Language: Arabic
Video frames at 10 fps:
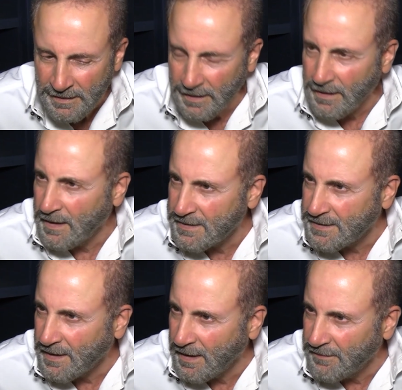عراق
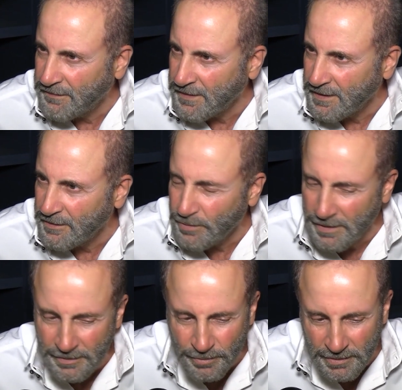الثقافي
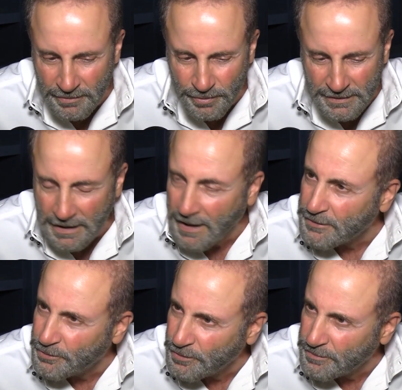
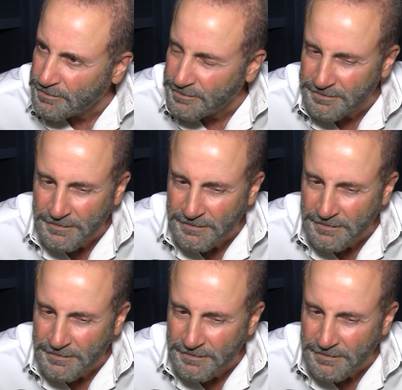والتقدم